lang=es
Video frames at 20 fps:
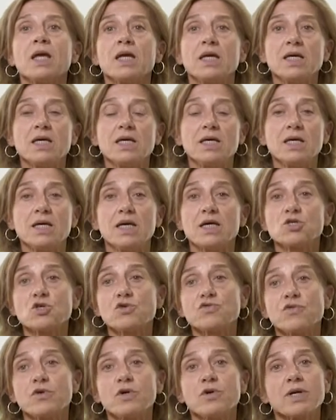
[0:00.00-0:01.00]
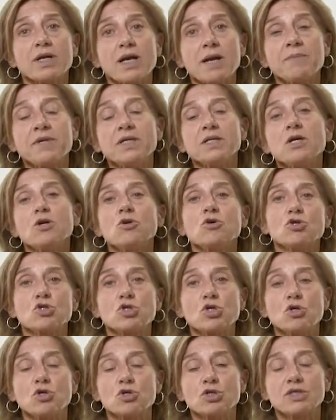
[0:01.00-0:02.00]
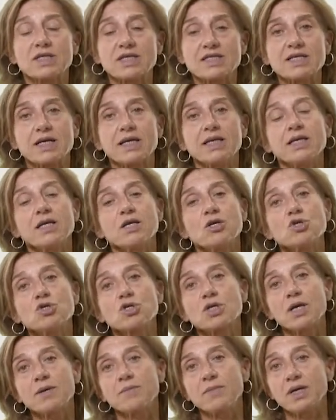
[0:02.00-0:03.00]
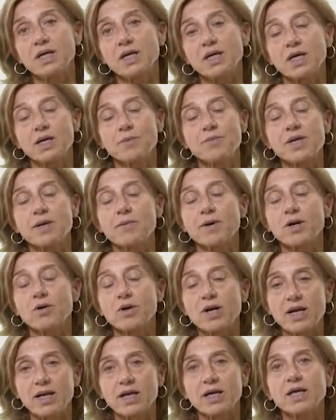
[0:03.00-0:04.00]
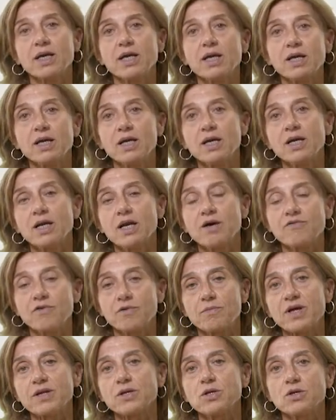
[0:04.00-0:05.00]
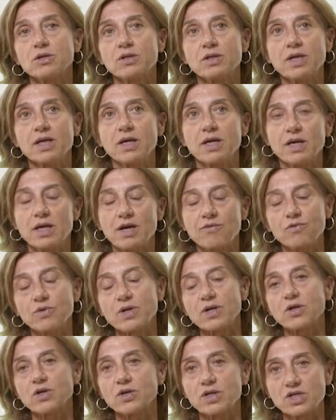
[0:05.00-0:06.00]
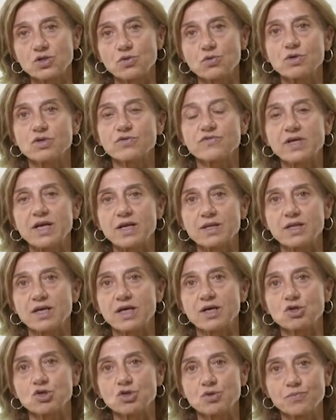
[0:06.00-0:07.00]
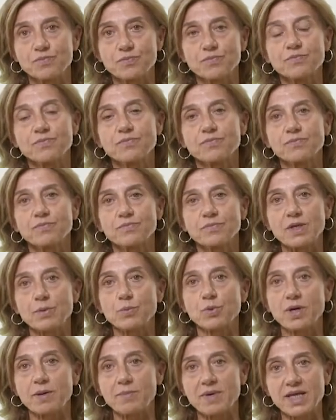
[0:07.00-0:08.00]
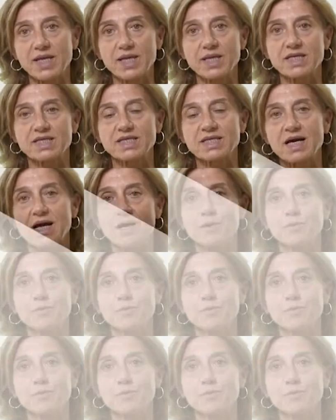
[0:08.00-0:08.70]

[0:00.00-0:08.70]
Y esos fueron realmente los, tres criterios que me, llevaron a elegir la formación de la Fundación de Estudios Financieros, del programa de CESDA.